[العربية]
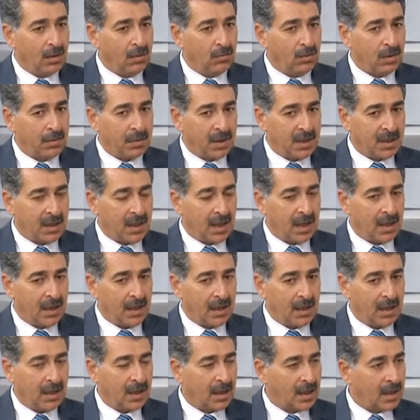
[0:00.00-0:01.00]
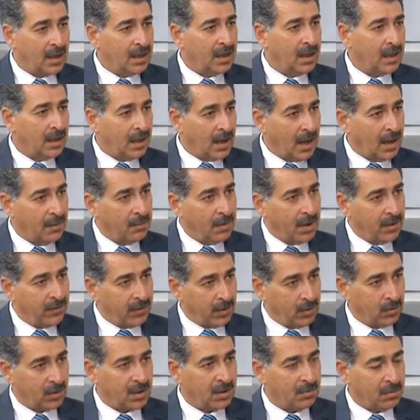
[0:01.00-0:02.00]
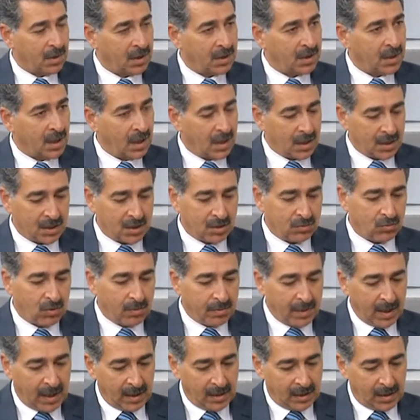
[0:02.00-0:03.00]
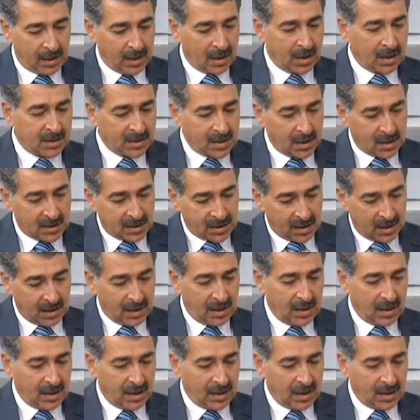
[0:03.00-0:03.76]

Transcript: وبالتالي خلال العام 2018 وبعد إقرار